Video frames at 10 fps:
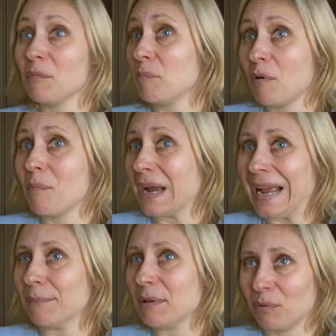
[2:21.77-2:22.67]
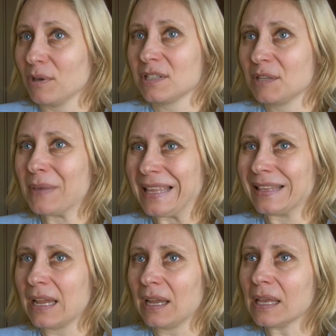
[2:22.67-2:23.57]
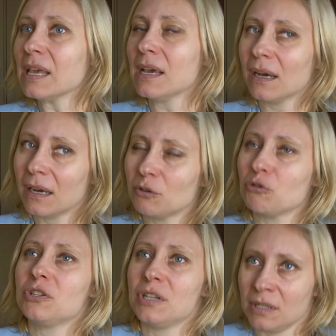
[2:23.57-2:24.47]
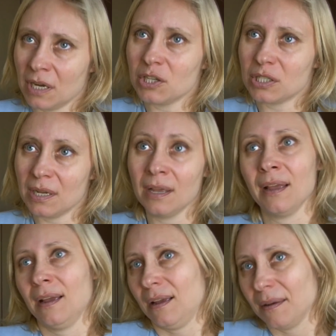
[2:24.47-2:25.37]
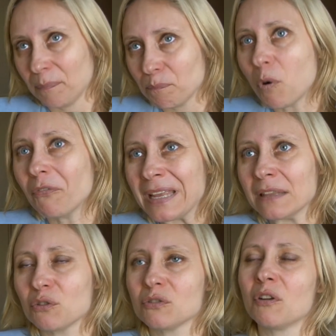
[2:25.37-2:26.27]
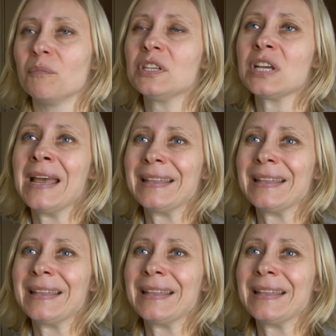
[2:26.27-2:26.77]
pomagamy, bo jest biednie i ktoś silniejszy e, powinien to zrobić.